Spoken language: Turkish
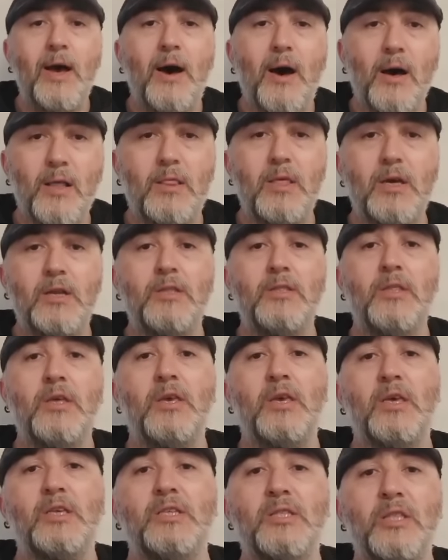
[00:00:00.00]

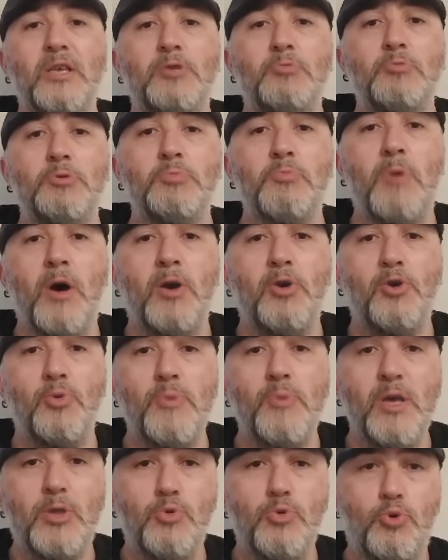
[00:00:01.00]
haklarında kesinleşmiş
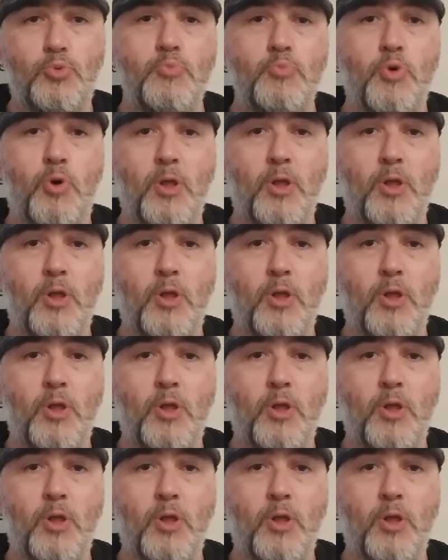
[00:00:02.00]
mahkumiyet hükmü